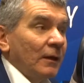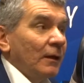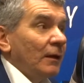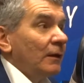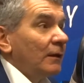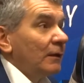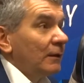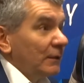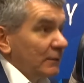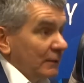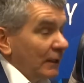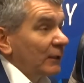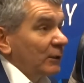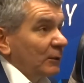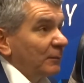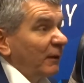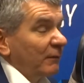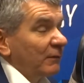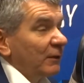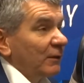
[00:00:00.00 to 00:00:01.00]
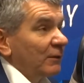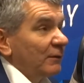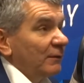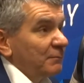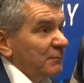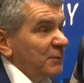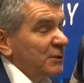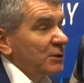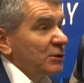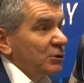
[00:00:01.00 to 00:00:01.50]
Y, tak, to prawda.
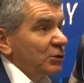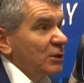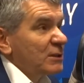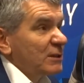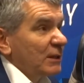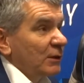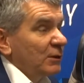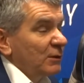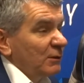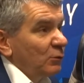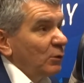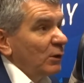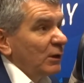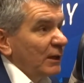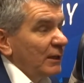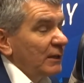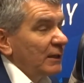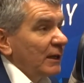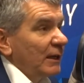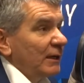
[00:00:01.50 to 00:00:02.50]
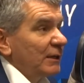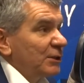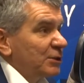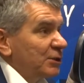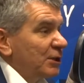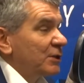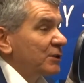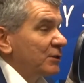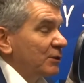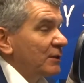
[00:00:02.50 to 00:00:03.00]
Myślę, że to jest generalnie
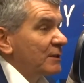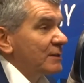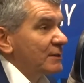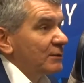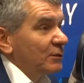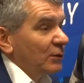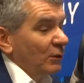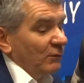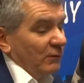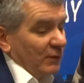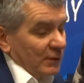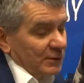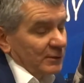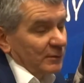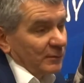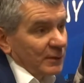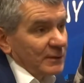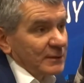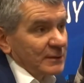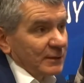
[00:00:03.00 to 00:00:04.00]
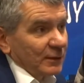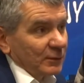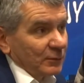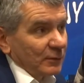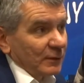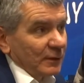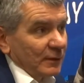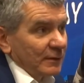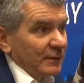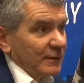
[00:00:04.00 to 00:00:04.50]
sieć, to jest to właśnie miejsce,
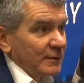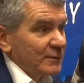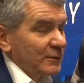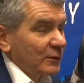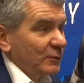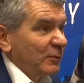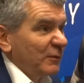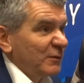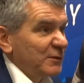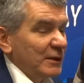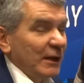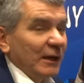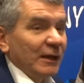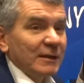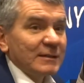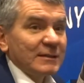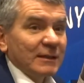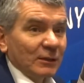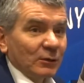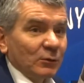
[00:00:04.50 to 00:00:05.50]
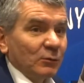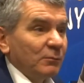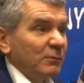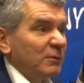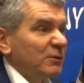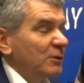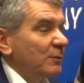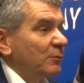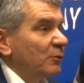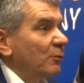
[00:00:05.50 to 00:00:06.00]
które jest odpowiedzialne za taką
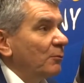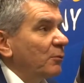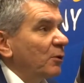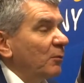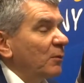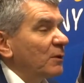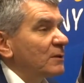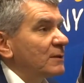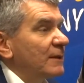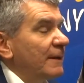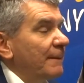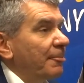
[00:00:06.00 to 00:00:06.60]
szybką promocję.